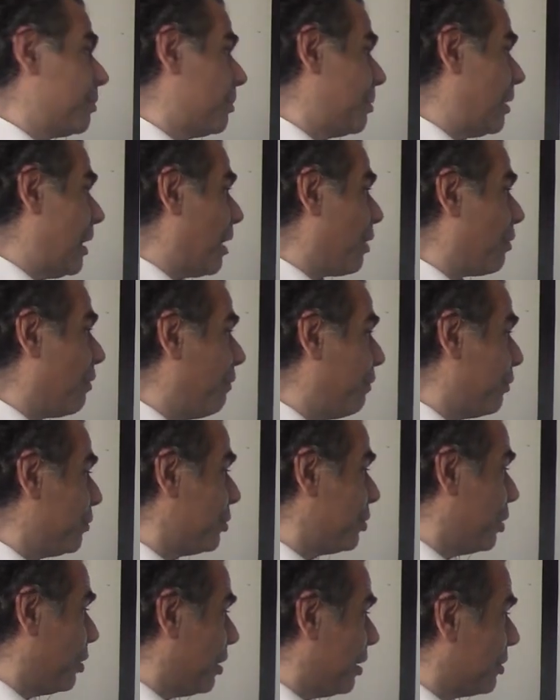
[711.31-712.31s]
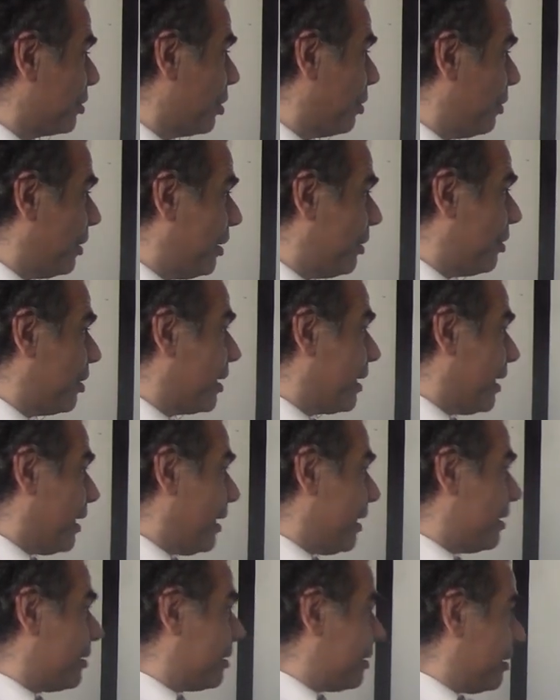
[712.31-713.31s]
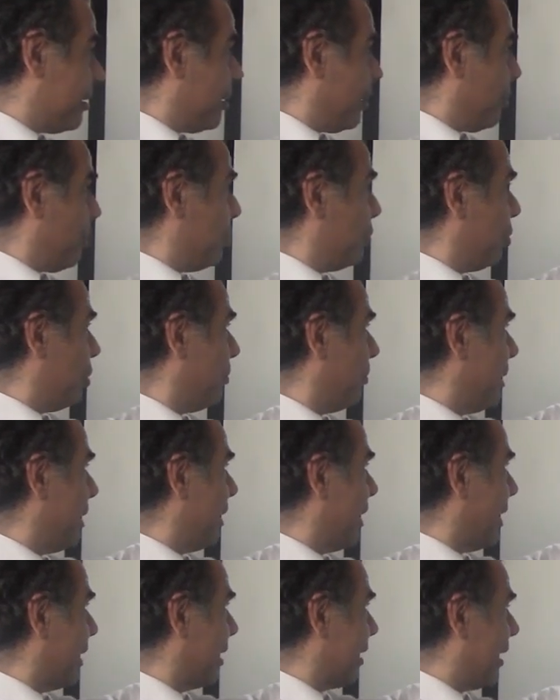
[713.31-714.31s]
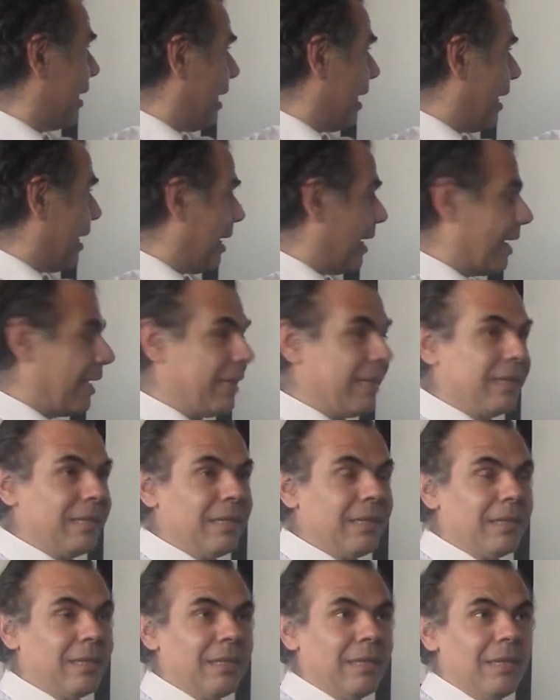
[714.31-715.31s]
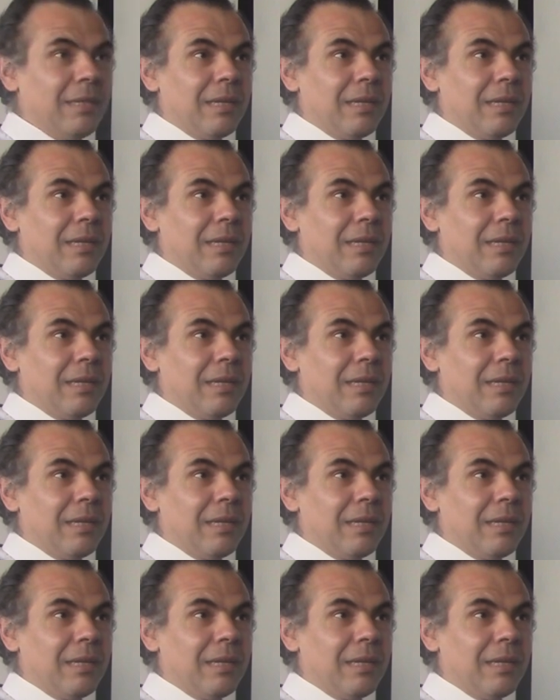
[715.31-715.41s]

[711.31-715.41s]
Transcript: La confusión que yo veo es que es un homenaje al